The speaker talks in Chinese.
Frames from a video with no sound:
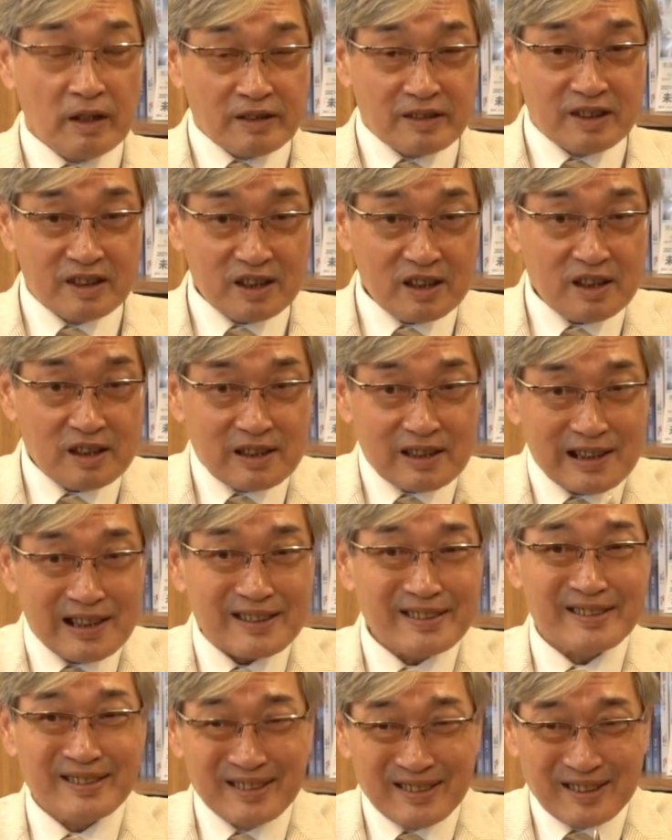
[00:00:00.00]
这
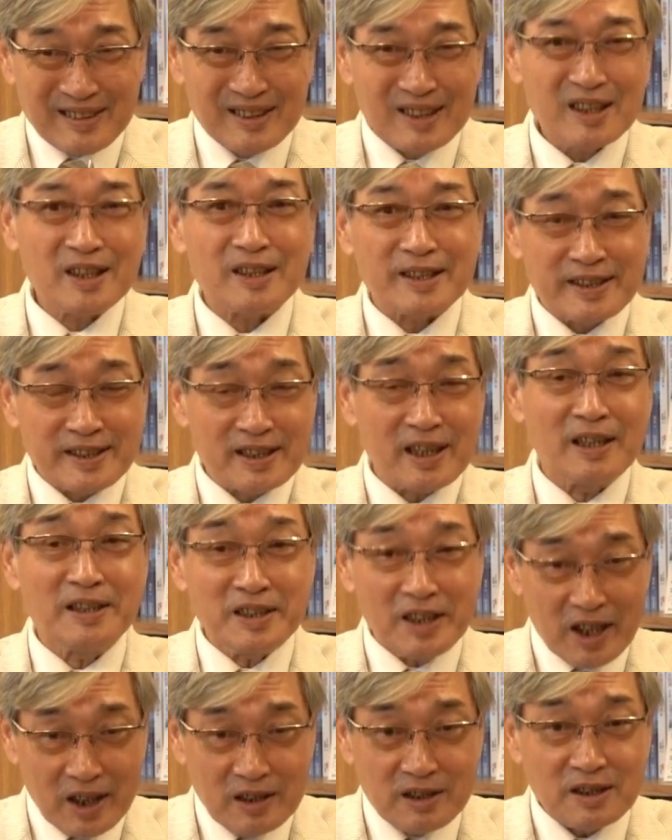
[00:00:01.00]
这三
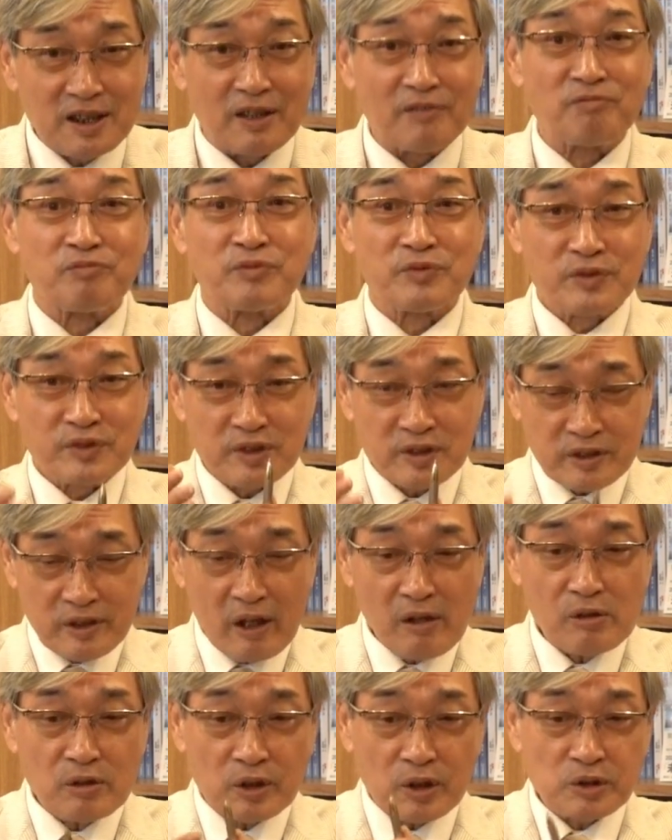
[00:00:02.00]
千人
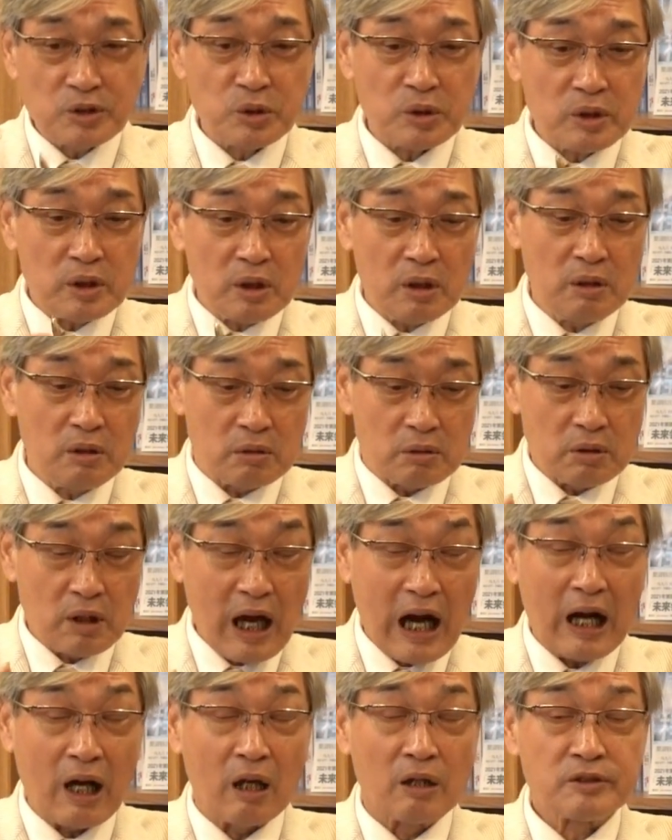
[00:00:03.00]
到了最后，
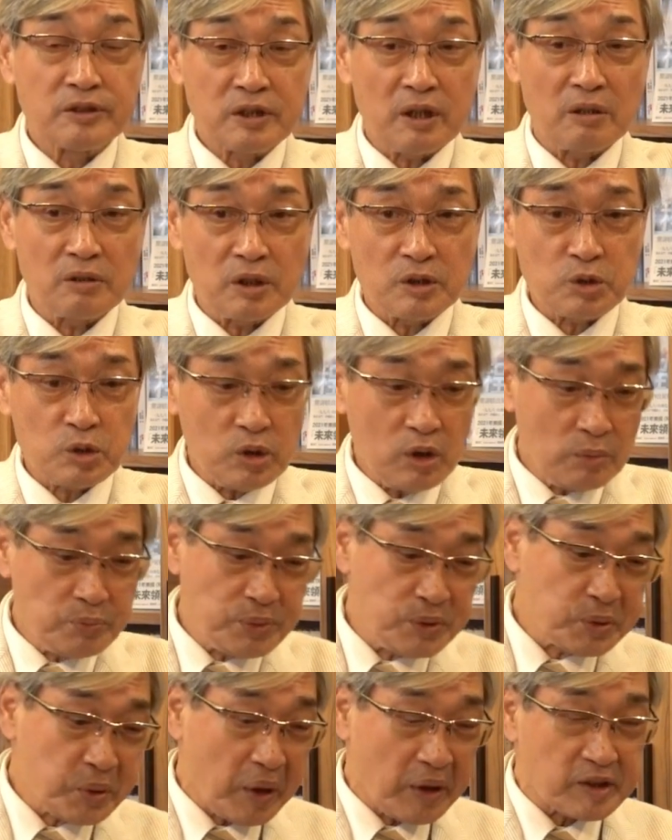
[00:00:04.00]
好，到了最后
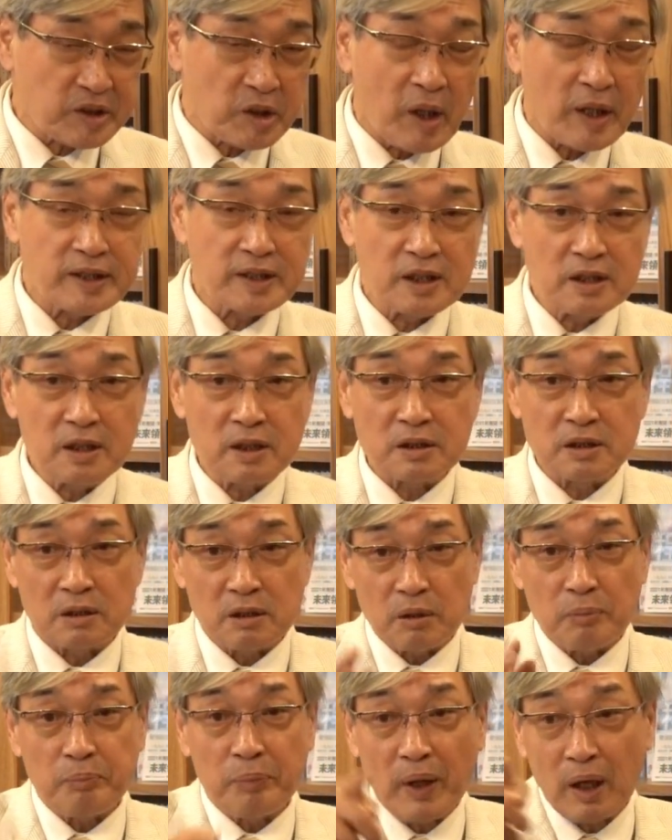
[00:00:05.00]
部队转移的时
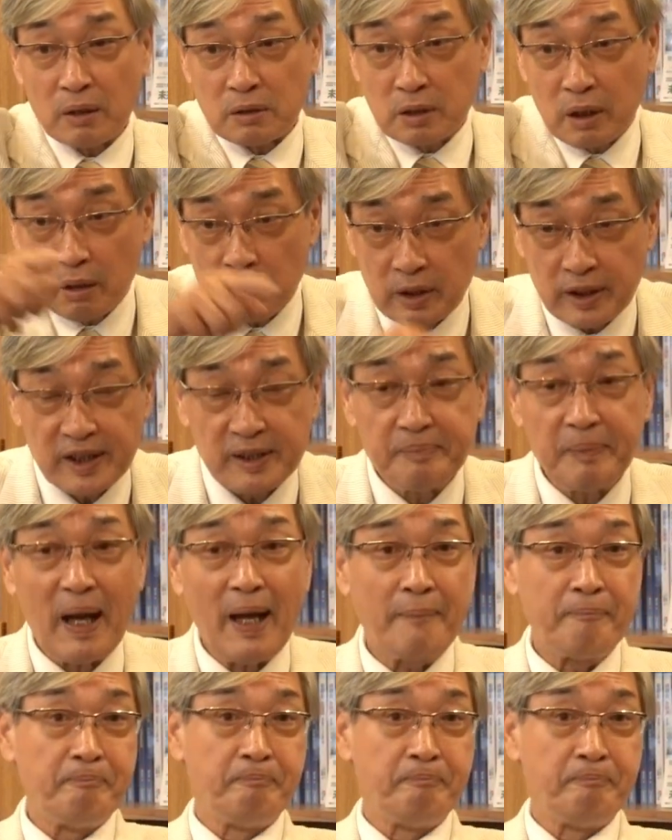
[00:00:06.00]
候，跑掉了一半，